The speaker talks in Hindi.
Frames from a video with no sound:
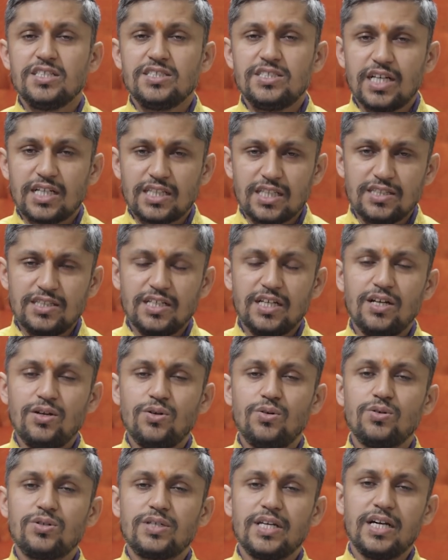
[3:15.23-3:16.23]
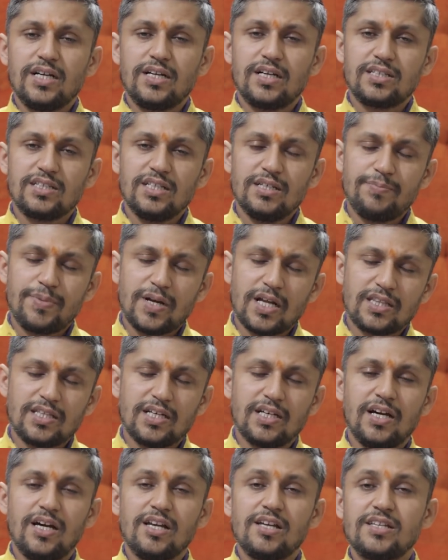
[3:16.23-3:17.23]
ज़्यादातर लोग क्या करते हैं
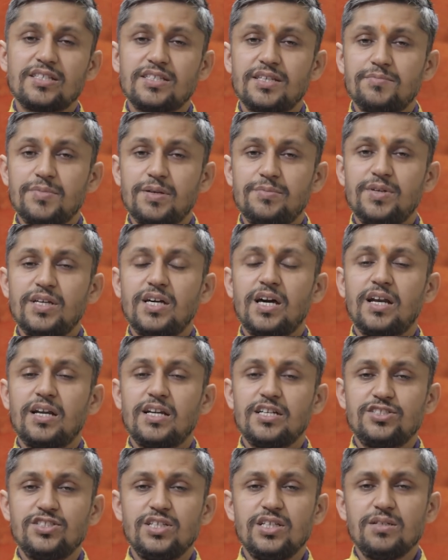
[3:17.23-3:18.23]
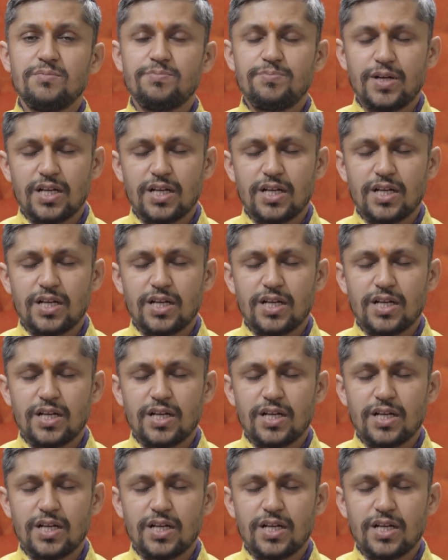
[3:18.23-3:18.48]
प्रातःकाल के समय में करना चाहिए